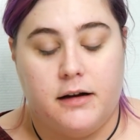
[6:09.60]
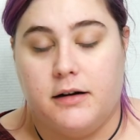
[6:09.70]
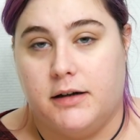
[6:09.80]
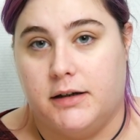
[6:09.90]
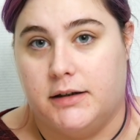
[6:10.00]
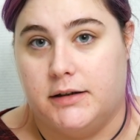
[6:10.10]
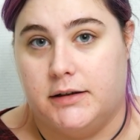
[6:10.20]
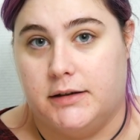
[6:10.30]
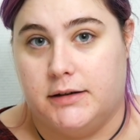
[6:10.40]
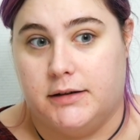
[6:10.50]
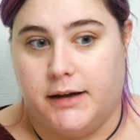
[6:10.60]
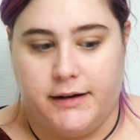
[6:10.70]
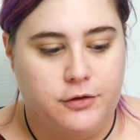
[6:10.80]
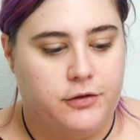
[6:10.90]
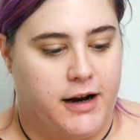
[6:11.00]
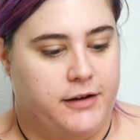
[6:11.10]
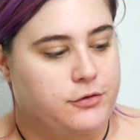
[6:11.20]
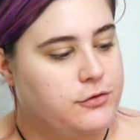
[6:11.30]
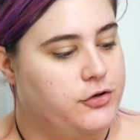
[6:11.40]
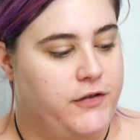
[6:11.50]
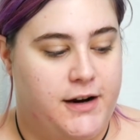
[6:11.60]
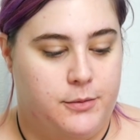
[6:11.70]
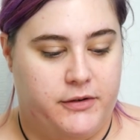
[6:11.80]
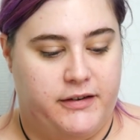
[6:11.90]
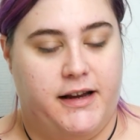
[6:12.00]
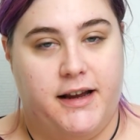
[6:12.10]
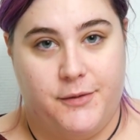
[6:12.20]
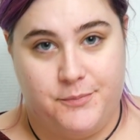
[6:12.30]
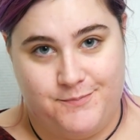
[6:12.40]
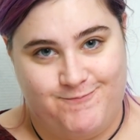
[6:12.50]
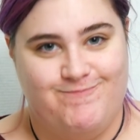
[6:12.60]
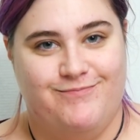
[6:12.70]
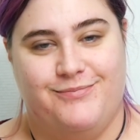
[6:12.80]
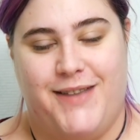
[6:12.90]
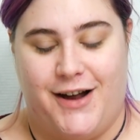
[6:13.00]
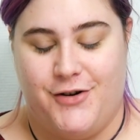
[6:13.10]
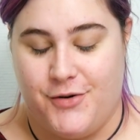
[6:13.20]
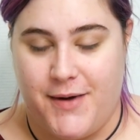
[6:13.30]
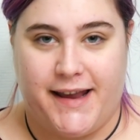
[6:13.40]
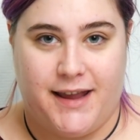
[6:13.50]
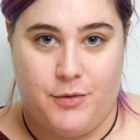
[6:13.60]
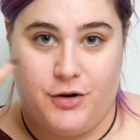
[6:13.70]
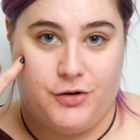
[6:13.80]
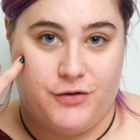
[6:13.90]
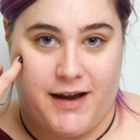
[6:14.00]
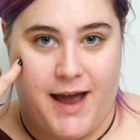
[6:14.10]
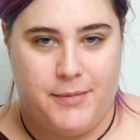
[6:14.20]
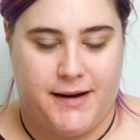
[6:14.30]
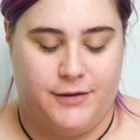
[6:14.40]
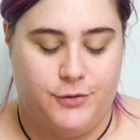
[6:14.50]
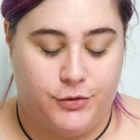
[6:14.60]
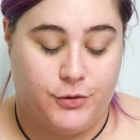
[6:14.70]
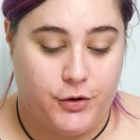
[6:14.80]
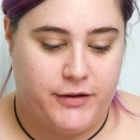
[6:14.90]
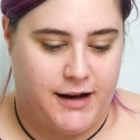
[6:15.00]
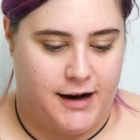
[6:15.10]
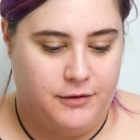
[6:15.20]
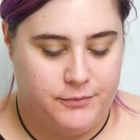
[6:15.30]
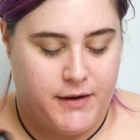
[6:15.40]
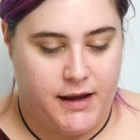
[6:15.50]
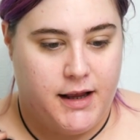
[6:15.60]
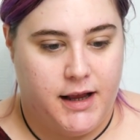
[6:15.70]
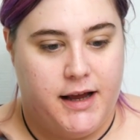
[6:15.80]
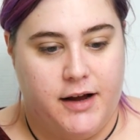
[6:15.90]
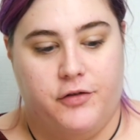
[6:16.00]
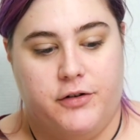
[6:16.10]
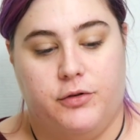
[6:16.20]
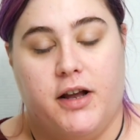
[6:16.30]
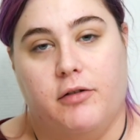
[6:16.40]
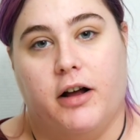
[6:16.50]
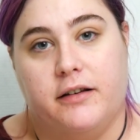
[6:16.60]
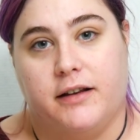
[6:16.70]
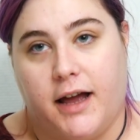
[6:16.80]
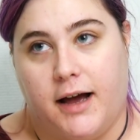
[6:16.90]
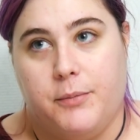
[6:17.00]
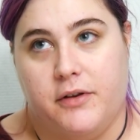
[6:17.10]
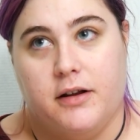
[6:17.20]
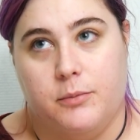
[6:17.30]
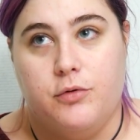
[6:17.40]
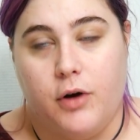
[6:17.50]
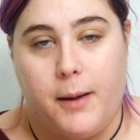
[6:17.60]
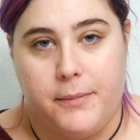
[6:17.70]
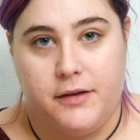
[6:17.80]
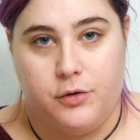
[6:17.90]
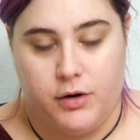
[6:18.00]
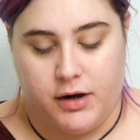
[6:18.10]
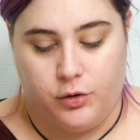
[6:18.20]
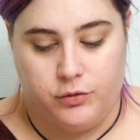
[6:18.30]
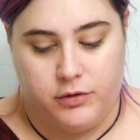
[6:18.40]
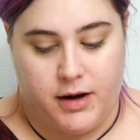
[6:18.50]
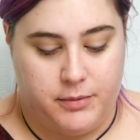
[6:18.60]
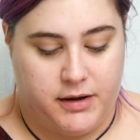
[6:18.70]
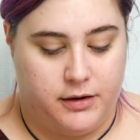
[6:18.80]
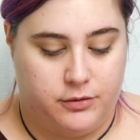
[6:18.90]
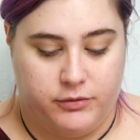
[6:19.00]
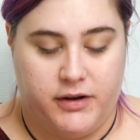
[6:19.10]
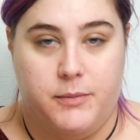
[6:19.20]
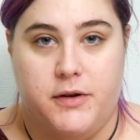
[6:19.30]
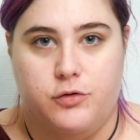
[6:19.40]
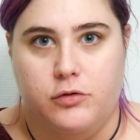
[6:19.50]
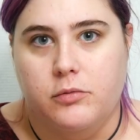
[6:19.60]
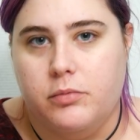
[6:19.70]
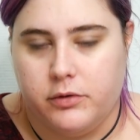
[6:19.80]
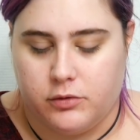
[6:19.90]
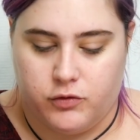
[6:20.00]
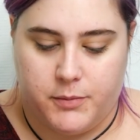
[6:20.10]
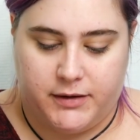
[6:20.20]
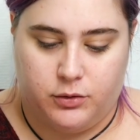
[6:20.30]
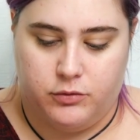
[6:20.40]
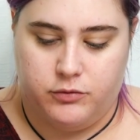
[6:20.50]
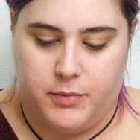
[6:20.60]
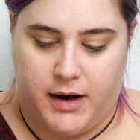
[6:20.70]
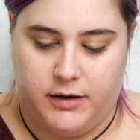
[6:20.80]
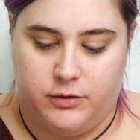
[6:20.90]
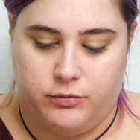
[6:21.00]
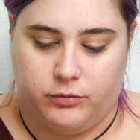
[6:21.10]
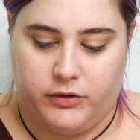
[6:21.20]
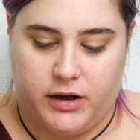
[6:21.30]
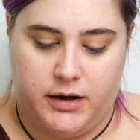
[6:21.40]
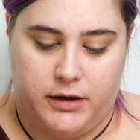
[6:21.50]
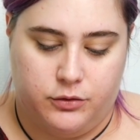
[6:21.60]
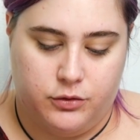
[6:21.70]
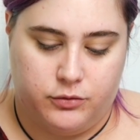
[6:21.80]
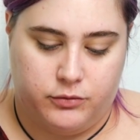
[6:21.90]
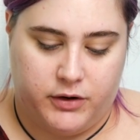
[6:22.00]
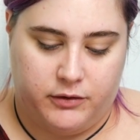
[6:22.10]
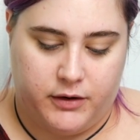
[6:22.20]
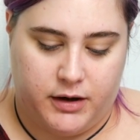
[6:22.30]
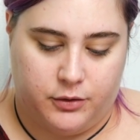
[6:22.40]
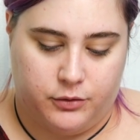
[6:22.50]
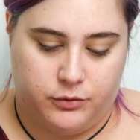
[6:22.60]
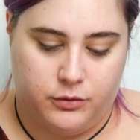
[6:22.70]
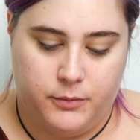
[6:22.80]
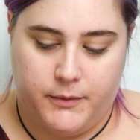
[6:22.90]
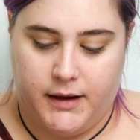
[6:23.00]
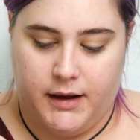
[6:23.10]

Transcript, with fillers: Euh, et, donc voilà, donc je vais commencer par le remarkable que je vais appliquer de ce côté-là. Et en fait, vous allez voir, c'est très rapide, ça va être plus rapide que les revues et applications d'habitude, puisque je vais pas trop vous parler du fond de teint, les deux, je vous ai fait les revues.